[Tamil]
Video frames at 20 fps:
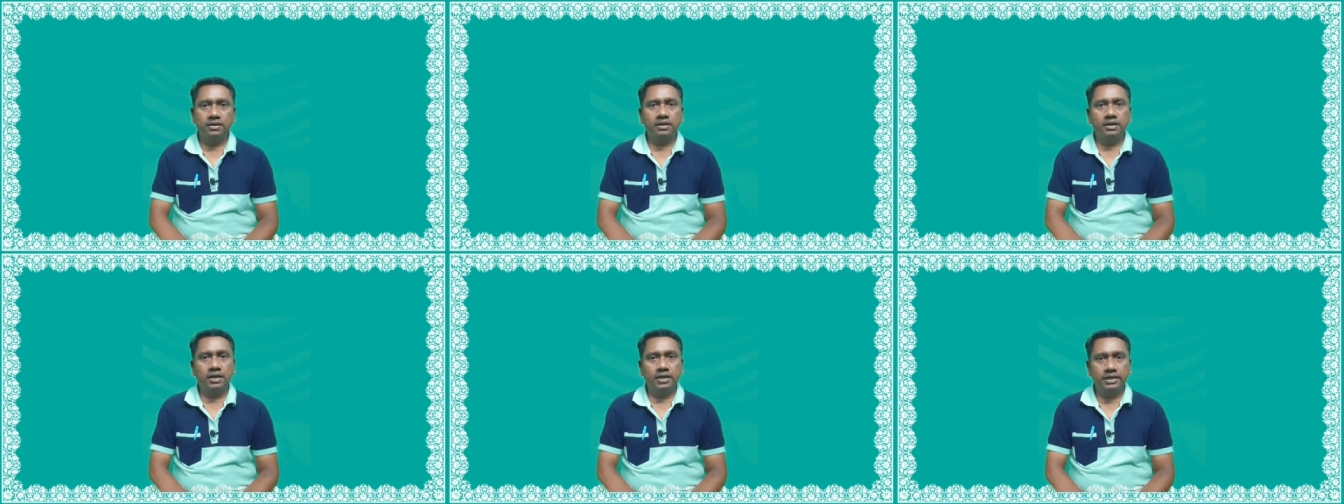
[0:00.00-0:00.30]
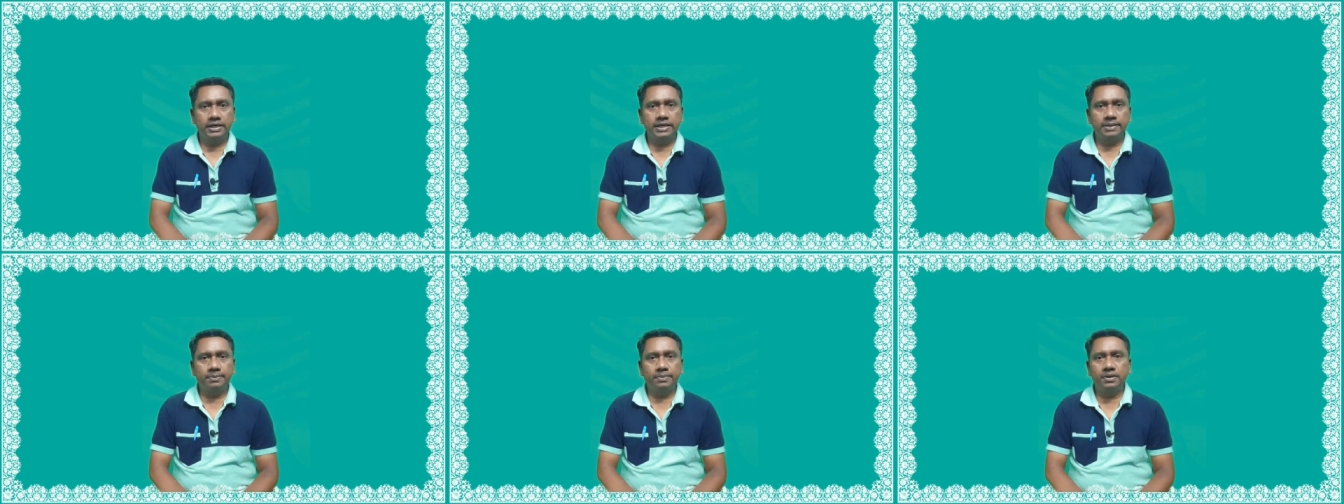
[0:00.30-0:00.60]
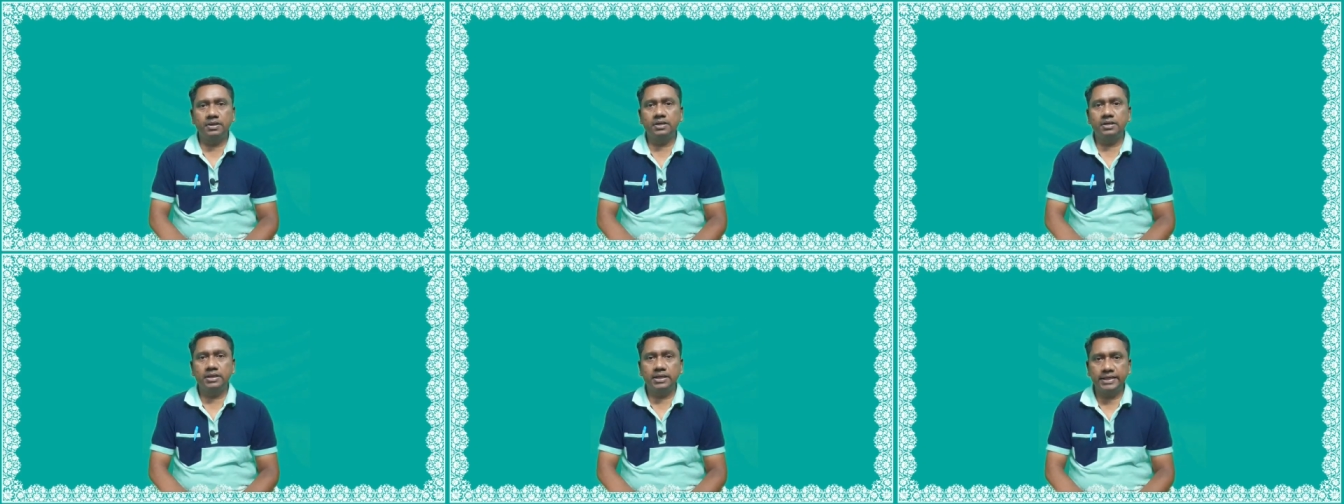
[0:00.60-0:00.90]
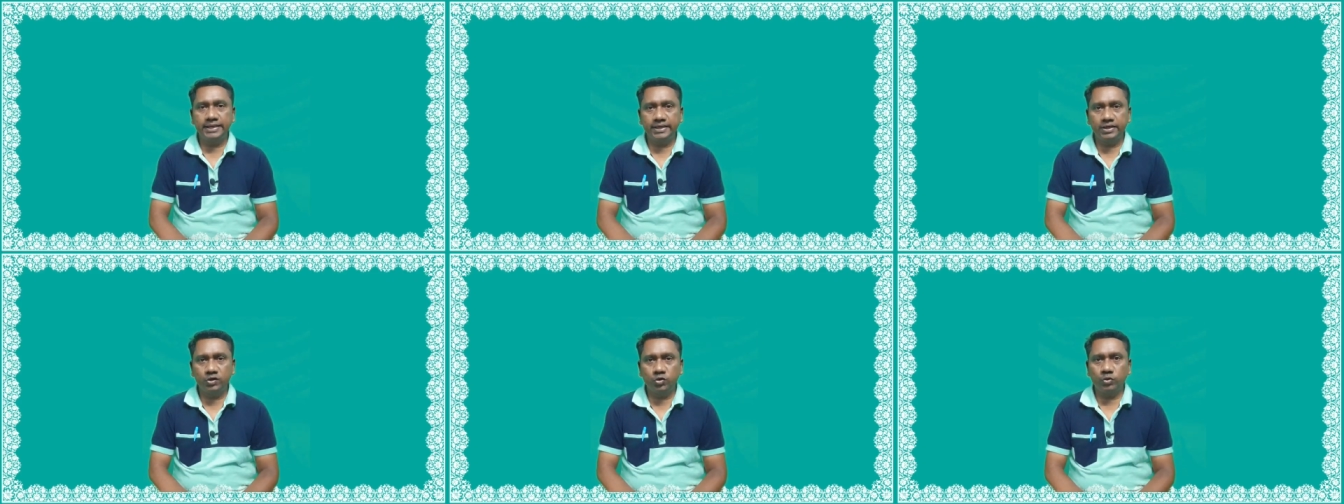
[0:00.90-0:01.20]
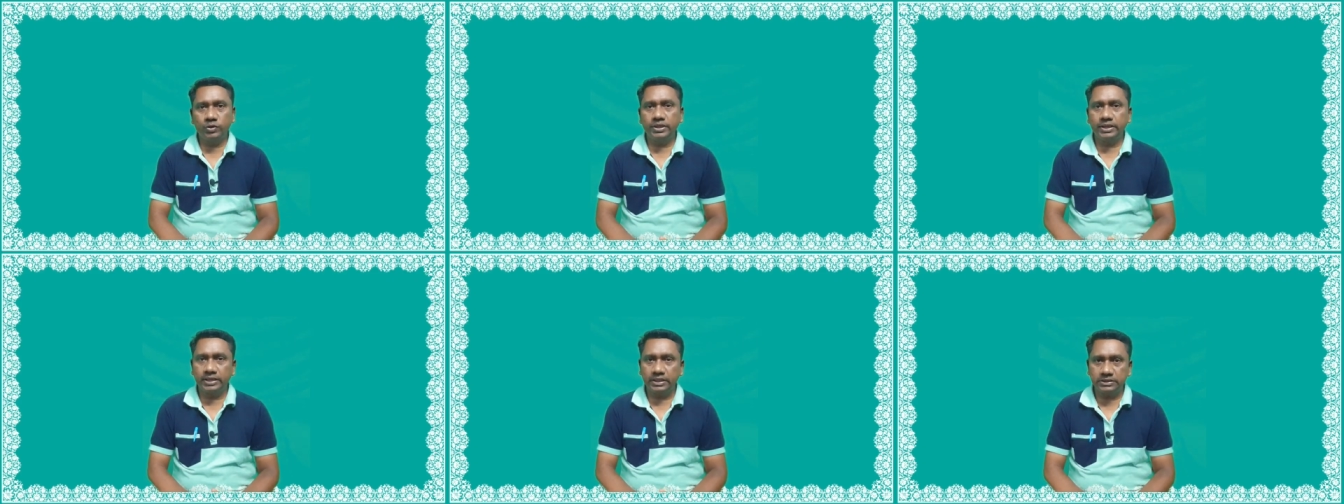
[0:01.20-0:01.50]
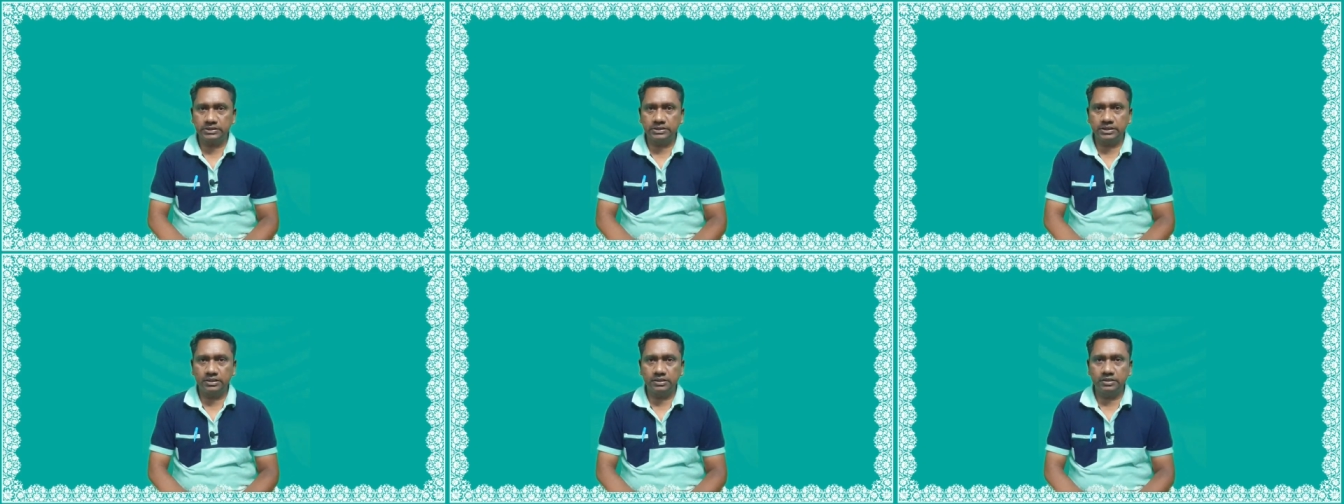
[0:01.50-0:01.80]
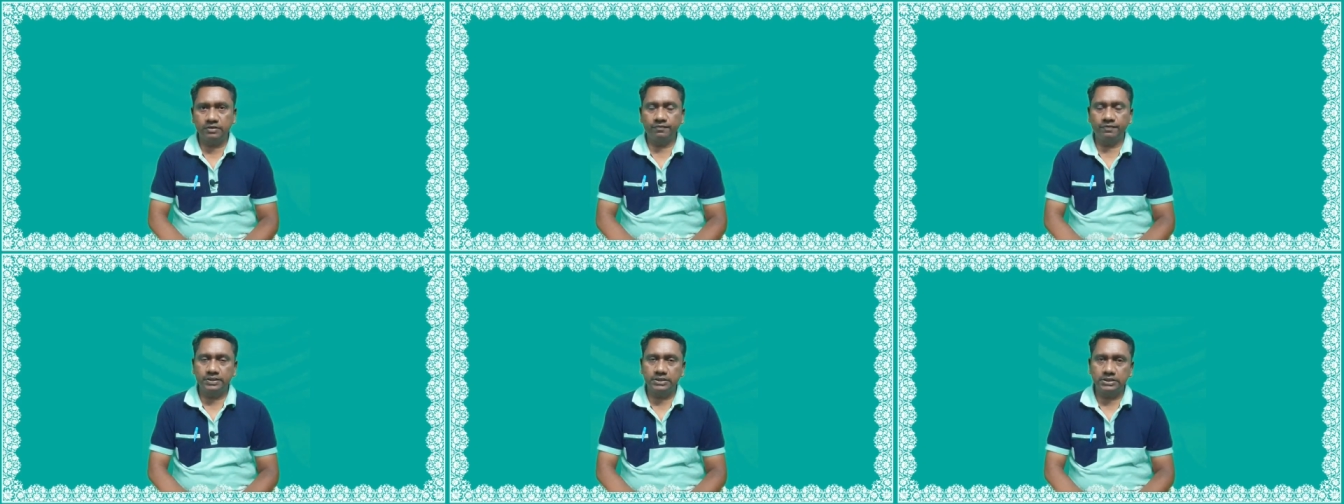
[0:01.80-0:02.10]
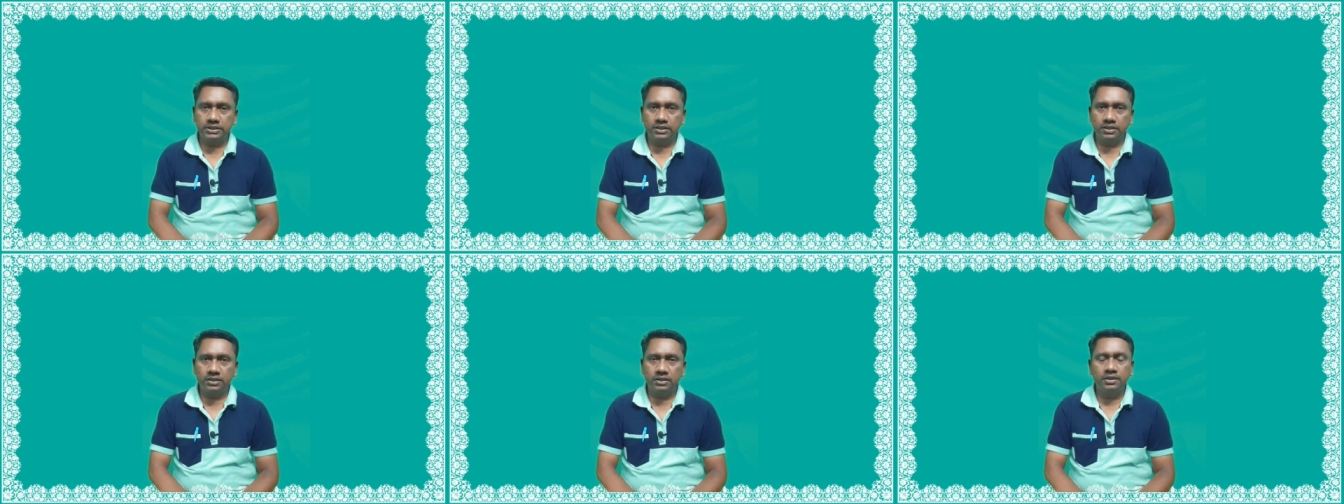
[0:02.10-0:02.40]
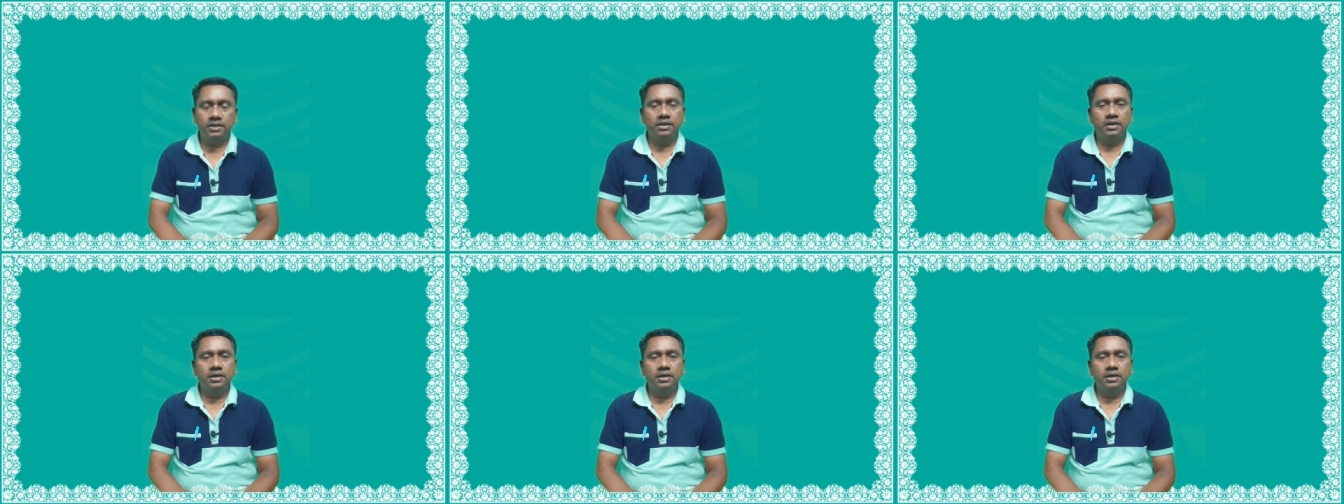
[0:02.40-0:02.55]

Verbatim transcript: கண்டிப்பாக நீட்டுடைய ரிசல்ட் வந்தால்